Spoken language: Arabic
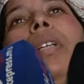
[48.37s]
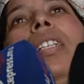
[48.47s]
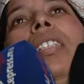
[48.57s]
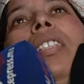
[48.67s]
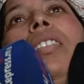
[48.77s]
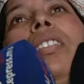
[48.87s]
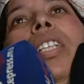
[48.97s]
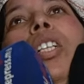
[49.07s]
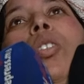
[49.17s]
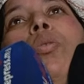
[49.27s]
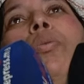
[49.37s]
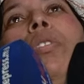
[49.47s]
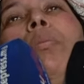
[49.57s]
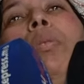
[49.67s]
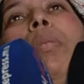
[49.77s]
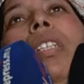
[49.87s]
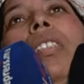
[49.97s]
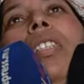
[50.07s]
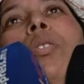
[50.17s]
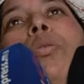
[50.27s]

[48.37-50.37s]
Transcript: بقينا كندخلو فيهم المرا ديالو